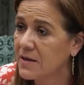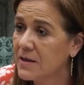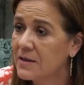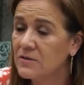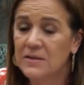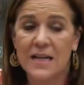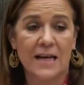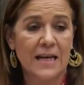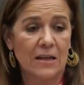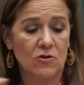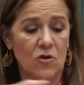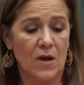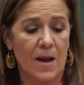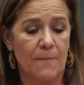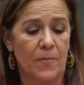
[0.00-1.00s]
¿Pero de qué
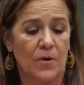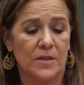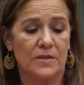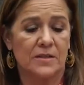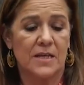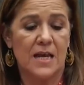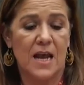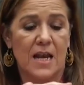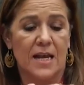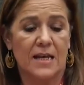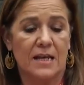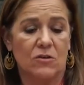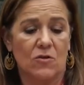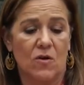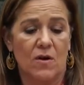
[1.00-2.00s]
te habla? la policía, ¿De
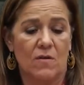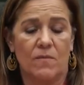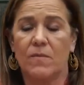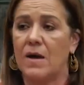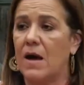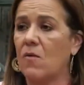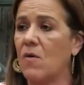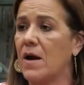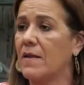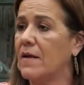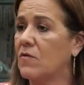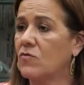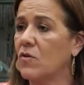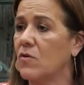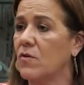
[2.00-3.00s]
qué, te habla esa
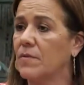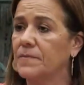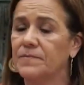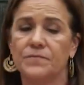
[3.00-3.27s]
foto?